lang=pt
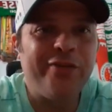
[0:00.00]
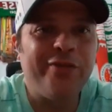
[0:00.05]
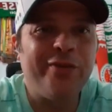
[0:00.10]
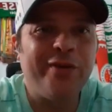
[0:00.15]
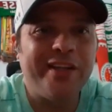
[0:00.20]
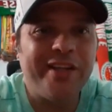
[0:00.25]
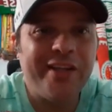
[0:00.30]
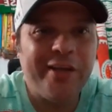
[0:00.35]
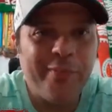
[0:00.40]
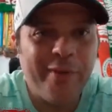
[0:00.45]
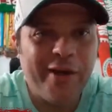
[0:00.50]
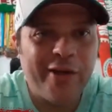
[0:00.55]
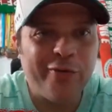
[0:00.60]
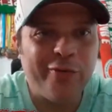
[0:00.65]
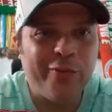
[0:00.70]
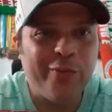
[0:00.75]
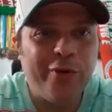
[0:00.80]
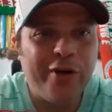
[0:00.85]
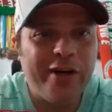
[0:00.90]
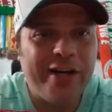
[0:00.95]
estou aqui para
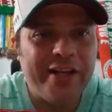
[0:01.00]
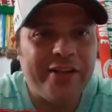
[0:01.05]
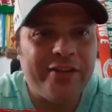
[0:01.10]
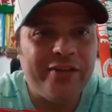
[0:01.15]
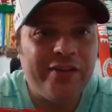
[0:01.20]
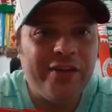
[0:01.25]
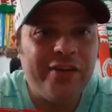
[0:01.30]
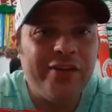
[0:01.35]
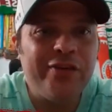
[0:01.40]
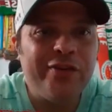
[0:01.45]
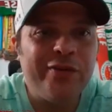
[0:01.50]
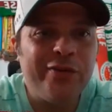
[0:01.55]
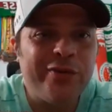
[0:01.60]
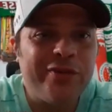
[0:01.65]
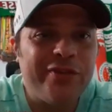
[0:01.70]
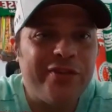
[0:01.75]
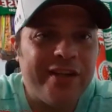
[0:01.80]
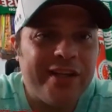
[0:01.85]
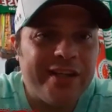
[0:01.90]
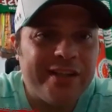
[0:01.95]
um boletim de
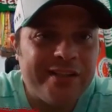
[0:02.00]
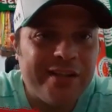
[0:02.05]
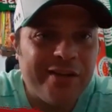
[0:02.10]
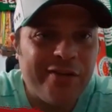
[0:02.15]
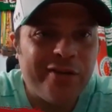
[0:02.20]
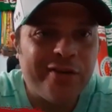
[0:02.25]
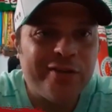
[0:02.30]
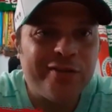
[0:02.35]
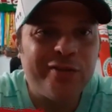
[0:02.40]
notícias